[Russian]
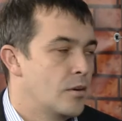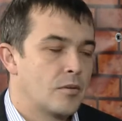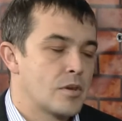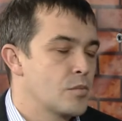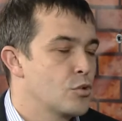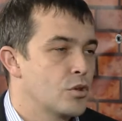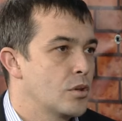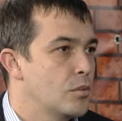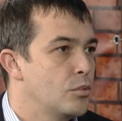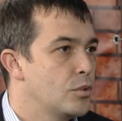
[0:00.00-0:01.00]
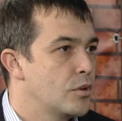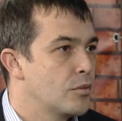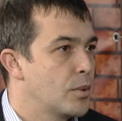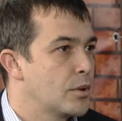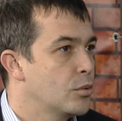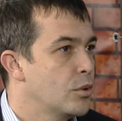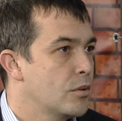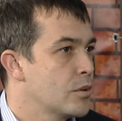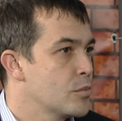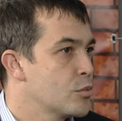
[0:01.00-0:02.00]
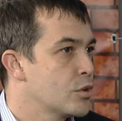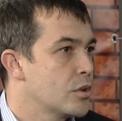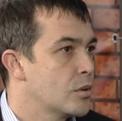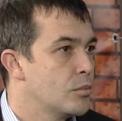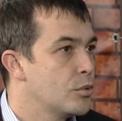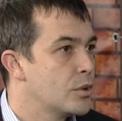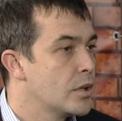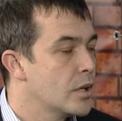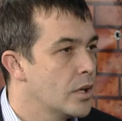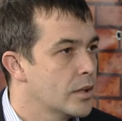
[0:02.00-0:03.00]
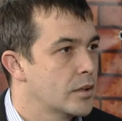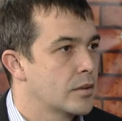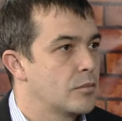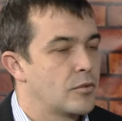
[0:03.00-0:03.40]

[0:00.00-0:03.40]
Возможно, это будет Евпатория, возможно, это будет Ялта,